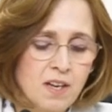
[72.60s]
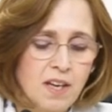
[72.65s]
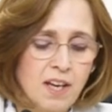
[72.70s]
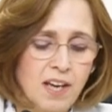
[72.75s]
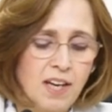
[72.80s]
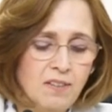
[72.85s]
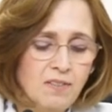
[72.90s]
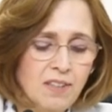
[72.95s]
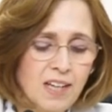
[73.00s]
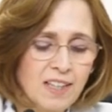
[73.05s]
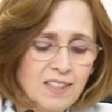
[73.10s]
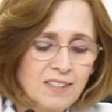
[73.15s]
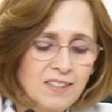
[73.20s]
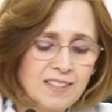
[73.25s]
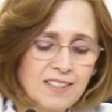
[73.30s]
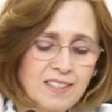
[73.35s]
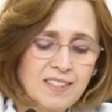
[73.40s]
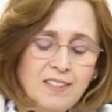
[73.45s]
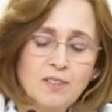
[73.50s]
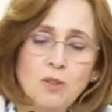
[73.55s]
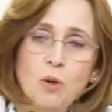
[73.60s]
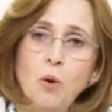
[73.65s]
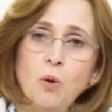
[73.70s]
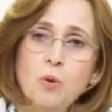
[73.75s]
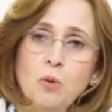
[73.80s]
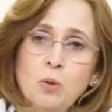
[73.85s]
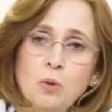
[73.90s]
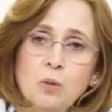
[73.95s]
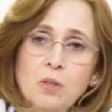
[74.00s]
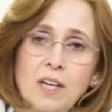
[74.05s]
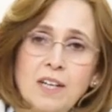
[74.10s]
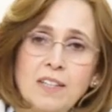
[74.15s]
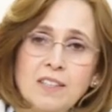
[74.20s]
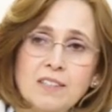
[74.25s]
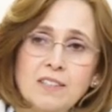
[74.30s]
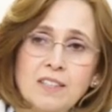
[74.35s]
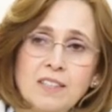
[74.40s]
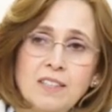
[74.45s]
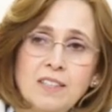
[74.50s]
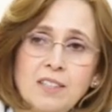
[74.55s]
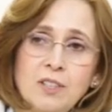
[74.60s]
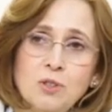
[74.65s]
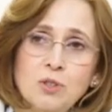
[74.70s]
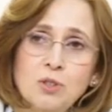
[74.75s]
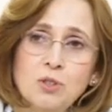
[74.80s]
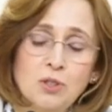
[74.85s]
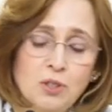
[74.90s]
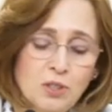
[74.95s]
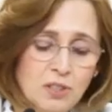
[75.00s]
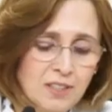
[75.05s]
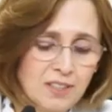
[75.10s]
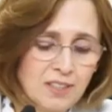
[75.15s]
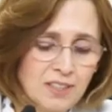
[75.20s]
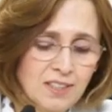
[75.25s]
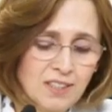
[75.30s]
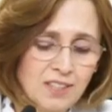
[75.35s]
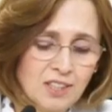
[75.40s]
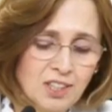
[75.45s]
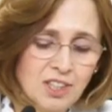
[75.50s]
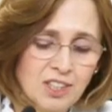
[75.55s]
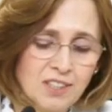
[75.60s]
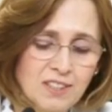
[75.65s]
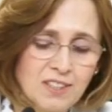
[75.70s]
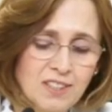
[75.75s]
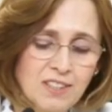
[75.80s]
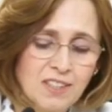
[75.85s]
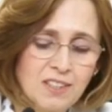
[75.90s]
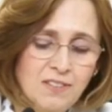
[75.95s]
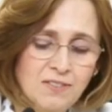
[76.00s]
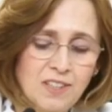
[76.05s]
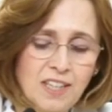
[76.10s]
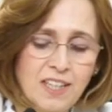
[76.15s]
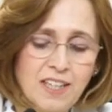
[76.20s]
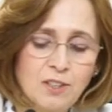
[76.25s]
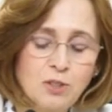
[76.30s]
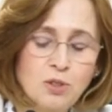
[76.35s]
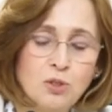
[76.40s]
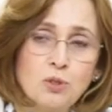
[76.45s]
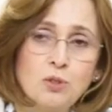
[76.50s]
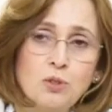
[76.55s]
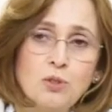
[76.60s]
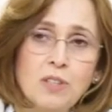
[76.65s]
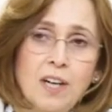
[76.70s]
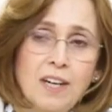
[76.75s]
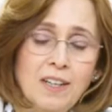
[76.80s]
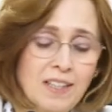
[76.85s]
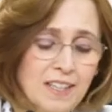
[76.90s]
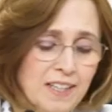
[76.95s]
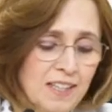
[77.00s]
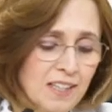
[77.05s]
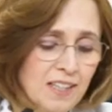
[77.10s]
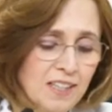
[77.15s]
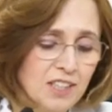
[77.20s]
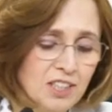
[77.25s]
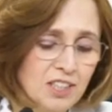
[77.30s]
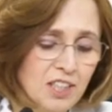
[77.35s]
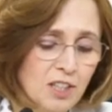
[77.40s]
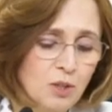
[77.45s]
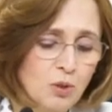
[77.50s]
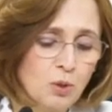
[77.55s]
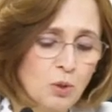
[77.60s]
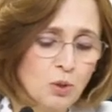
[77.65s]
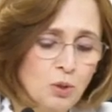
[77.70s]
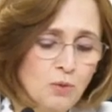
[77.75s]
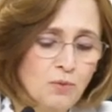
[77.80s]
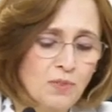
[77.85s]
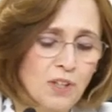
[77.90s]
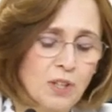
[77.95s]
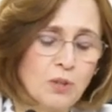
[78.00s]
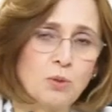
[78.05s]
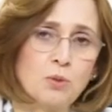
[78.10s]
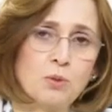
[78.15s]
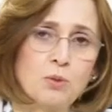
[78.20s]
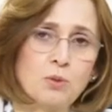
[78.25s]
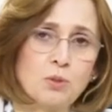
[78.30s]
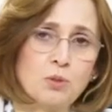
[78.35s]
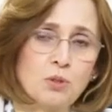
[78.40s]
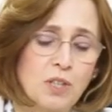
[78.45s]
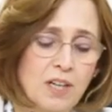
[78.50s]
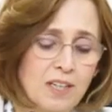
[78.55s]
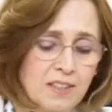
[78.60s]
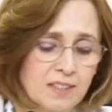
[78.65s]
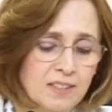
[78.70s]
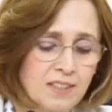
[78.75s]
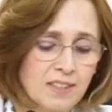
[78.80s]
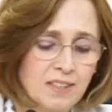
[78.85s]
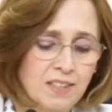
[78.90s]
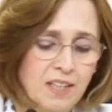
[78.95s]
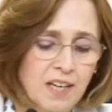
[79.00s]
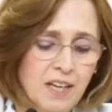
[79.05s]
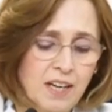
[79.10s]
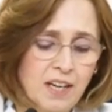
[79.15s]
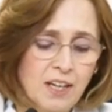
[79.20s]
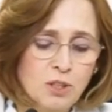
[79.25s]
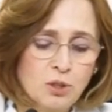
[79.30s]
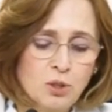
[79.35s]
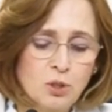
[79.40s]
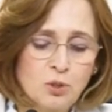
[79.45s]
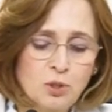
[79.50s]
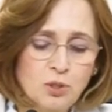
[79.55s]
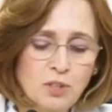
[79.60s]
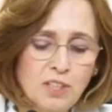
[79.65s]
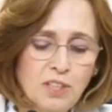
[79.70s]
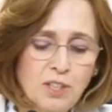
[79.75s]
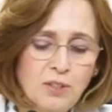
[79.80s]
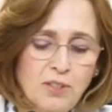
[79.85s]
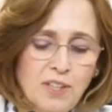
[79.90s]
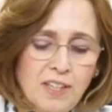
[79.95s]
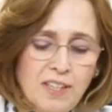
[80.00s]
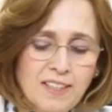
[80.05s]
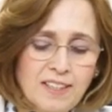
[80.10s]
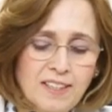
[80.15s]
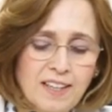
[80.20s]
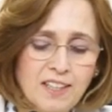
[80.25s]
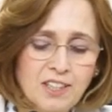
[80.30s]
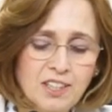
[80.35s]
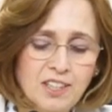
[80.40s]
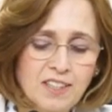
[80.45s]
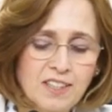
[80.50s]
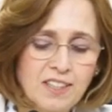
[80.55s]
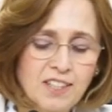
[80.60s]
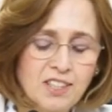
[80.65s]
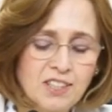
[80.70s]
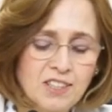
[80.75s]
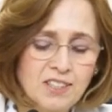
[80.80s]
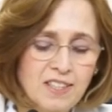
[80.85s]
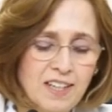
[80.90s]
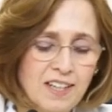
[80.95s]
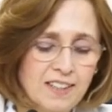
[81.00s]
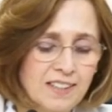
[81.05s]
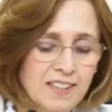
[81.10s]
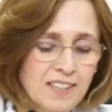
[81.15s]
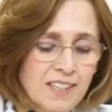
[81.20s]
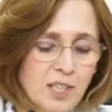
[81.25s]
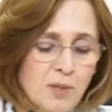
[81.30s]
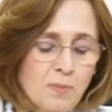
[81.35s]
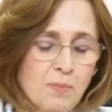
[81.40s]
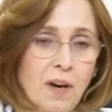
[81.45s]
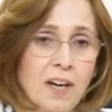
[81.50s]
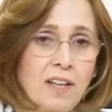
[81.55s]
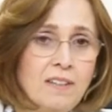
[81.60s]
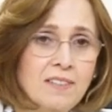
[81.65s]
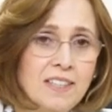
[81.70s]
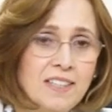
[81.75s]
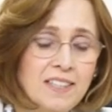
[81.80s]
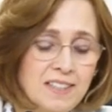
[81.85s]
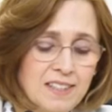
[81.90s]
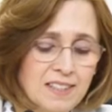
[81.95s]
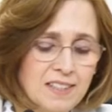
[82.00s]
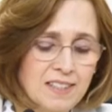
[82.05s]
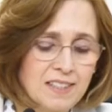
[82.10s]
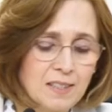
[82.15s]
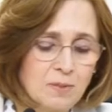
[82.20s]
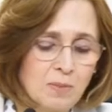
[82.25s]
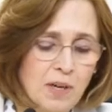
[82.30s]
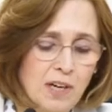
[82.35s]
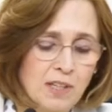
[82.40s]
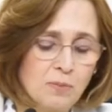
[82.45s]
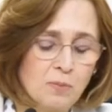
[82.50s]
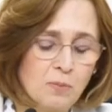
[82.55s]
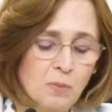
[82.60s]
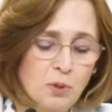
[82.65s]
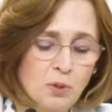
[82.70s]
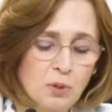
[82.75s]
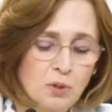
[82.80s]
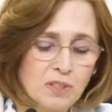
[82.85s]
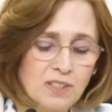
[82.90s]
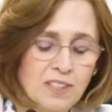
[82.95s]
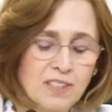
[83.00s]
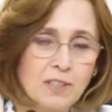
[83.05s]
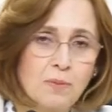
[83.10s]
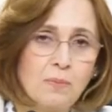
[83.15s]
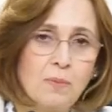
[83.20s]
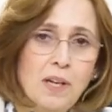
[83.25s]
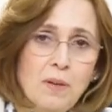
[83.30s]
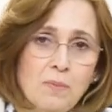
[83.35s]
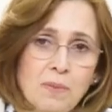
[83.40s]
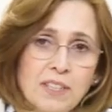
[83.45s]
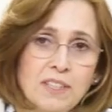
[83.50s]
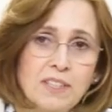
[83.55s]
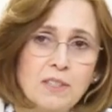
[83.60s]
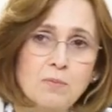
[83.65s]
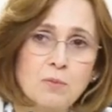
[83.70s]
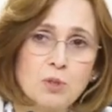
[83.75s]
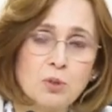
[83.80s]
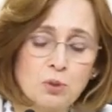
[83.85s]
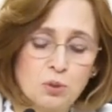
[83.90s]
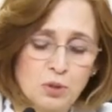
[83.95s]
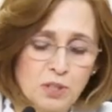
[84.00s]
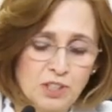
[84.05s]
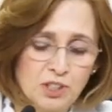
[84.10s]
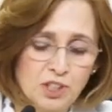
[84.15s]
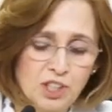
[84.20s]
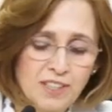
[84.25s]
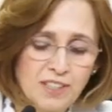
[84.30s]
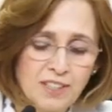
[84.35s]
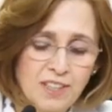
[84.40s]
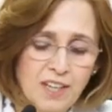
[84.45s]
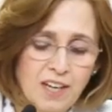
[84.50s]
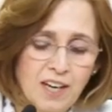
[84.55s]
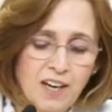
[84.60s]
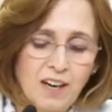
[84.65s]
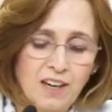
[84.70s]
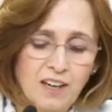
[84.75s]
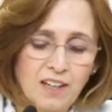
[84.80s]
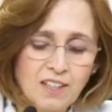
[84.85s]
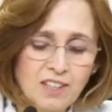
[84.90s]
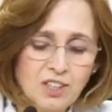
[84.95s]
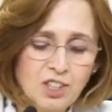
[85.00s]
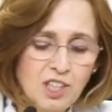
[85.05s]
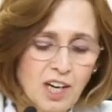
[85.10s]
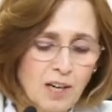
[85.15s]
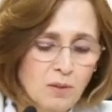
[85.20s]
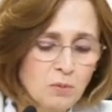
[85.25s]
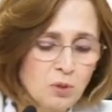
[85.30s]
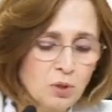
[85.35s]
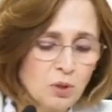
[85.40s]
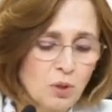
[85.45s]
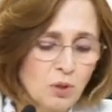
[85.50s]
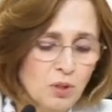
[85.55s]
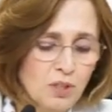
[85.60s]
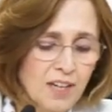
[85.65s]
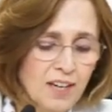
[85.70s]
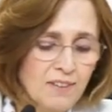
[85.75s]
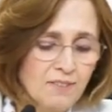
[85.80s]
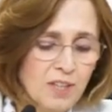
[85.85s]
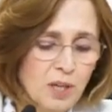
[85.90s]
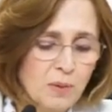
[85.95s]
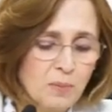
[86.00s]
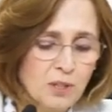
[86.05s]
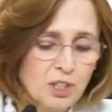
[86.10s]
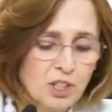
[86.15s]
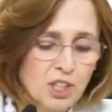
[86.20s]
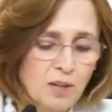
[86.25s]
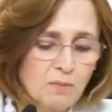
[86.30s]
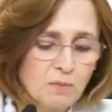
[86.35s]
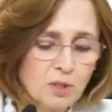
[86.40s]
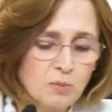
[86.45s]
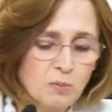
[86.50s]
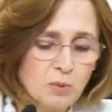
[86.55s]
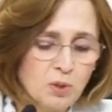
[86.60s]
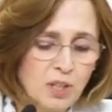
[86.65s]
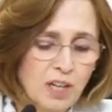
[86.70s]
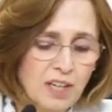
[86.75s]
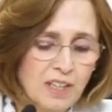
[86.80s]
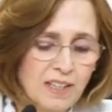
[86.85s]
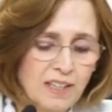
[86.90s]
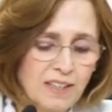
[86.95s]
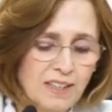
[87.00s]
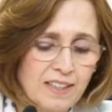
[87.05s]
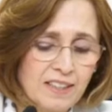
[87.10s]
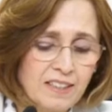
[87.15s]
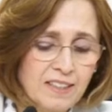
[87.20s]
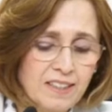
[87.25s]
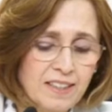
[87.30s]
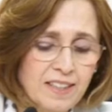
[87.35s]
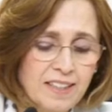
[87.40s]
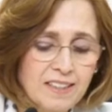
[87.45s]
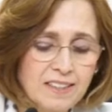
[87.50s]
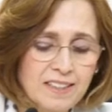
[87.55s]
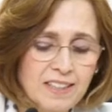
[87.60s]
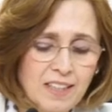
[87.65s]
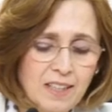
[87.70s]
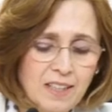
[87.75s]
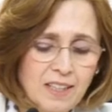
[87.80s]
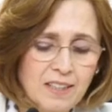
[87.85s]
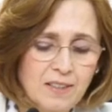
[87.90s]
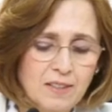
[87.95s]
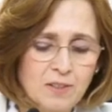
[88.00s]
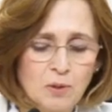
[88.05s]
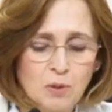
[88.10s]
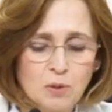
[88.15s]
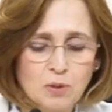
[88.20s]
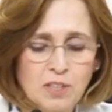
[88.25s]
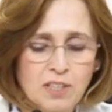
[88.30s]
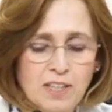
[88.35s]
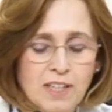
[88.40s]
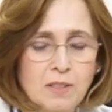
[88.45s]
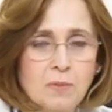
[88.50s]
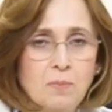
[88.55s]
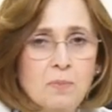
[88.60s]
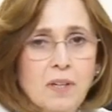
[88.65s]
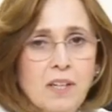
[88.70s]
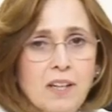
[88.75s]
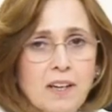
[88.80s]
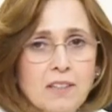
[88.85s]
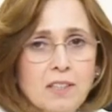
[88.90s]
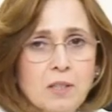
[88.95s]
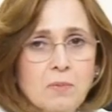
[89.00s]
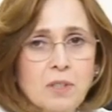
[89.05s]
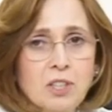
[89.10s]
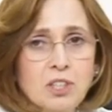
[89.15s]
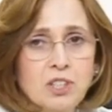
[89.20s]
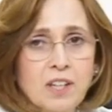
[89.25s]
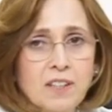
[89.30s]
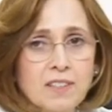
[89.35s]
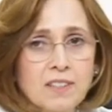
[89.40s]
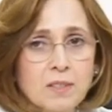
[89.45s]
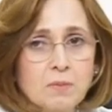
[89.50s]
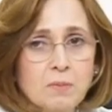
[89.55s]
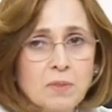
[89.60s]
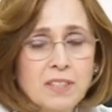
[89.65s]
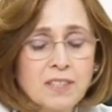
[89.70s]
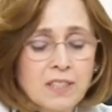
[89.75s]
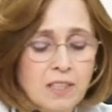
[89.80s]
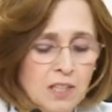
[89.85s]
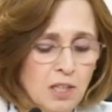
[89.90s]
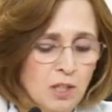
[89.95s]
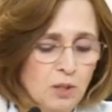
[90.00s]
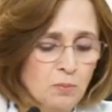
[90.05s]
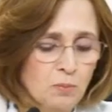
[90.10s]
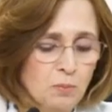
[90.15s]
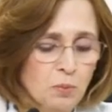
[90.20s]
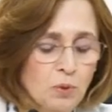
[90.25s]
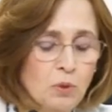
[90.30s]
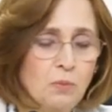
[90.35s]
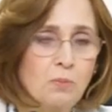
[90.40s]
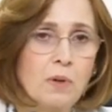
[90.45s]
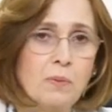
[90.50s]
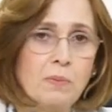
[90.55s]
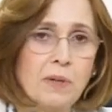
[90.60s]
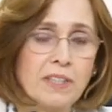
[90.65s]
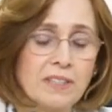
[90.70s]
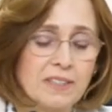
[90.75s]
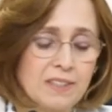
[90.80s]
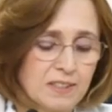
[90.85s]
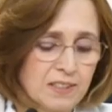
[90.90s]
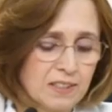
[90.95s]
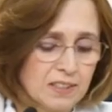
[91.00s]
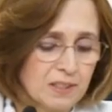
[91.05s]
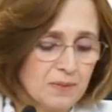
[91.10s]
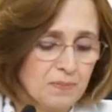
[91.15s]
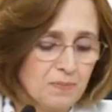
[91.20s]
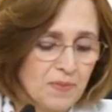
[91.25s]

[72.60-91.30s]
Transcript: Evlerde, okullarda, çocukların yaşadığı veya çocuklarla ilişkili kurum ve kuruluşlarda çocuklara yönelik gerçekleştirilen ihmal ve istismarın boyutlarını bilmediğimiz sürece alacağımız önlem ve yapacağımız müdahaleleri etkili olarak planlama şansımız bulunmamaktadır.